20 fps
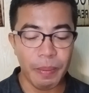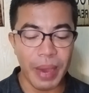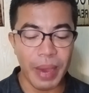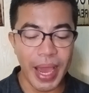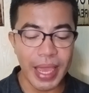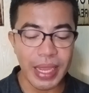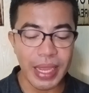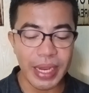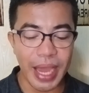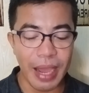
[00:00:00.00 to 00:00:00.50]

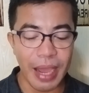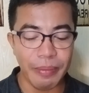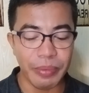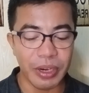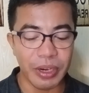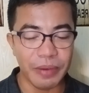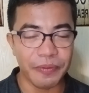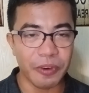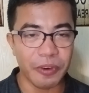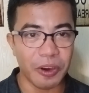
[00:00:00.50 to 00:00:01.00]
My
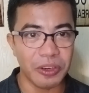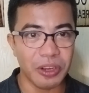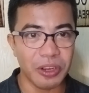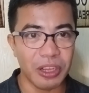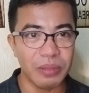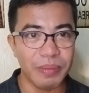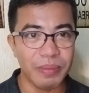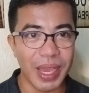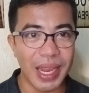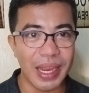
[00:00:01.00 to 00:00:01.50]
number 4
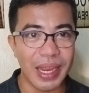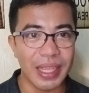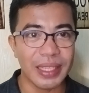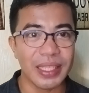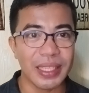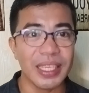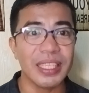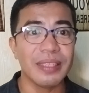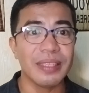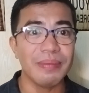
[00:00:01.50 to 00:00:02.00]
on my
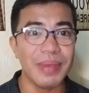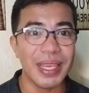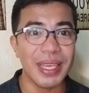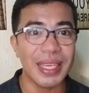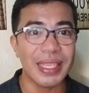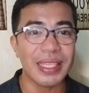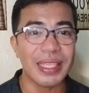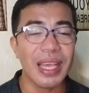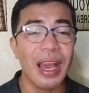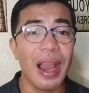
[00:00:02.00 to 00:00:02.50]
list is
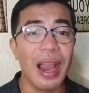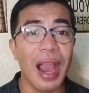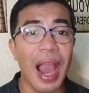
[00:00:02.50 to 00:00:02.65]
Miss